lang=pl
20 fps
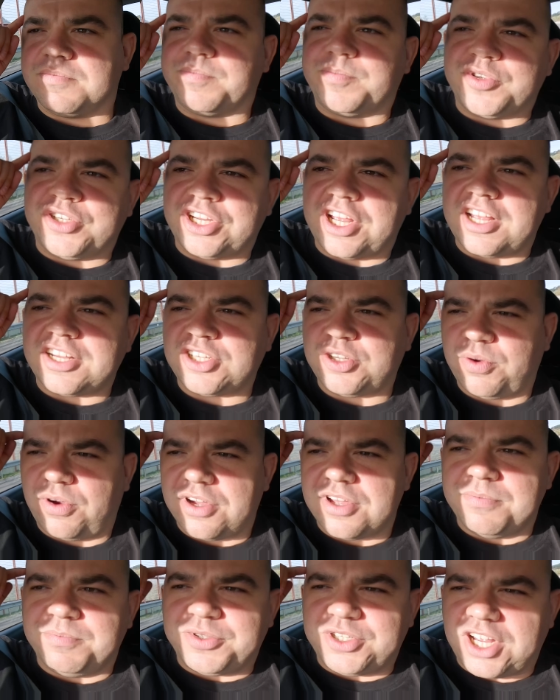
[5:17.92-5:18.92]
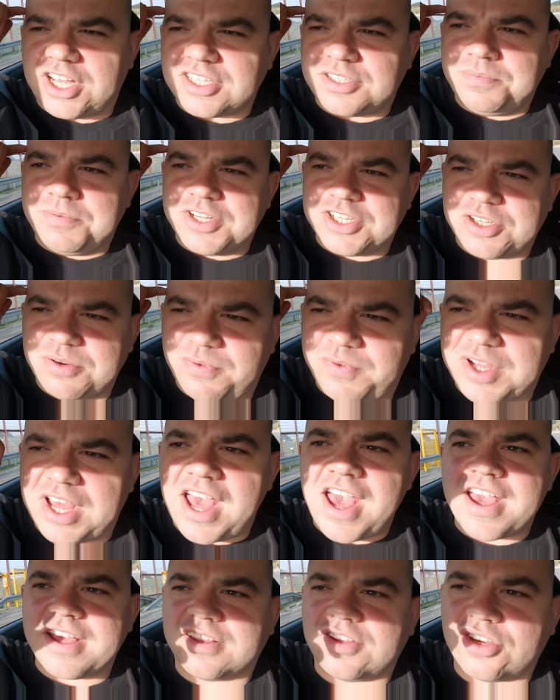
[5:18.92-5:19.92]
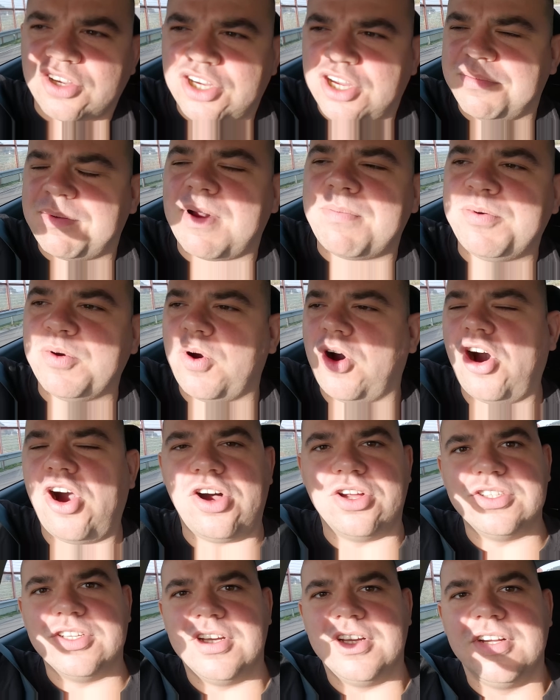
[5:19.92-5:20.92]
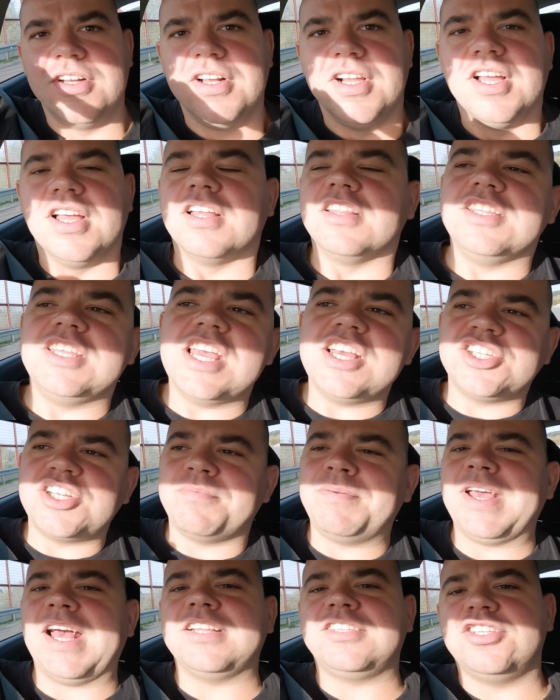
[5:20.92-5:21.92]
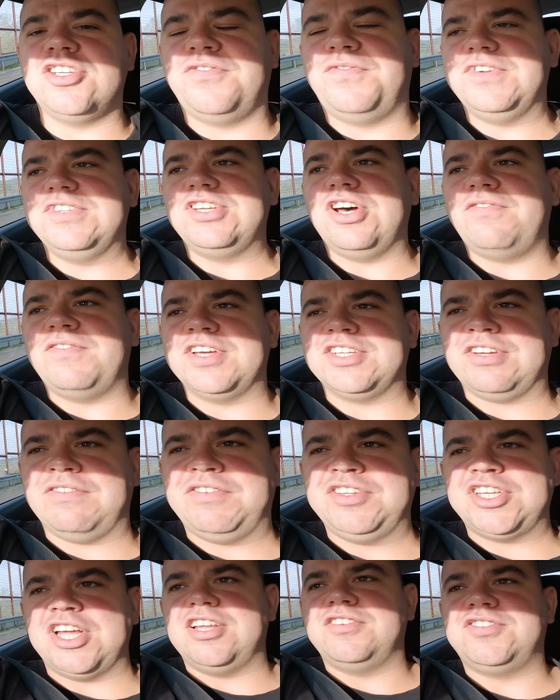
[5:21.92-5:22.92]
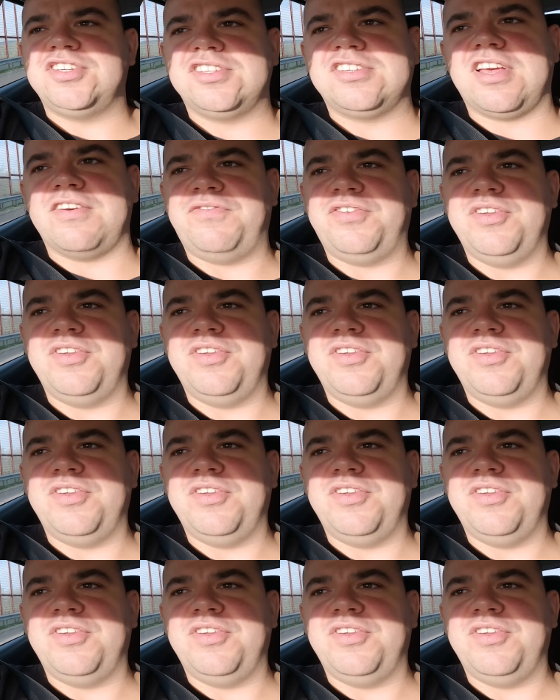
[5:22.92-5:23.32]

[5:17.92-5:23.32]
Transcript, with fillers: przeszło im przez myśl, mówię, ej, to chyba był on. Nie żeby jacyś widzowie, że widzieli wszystkie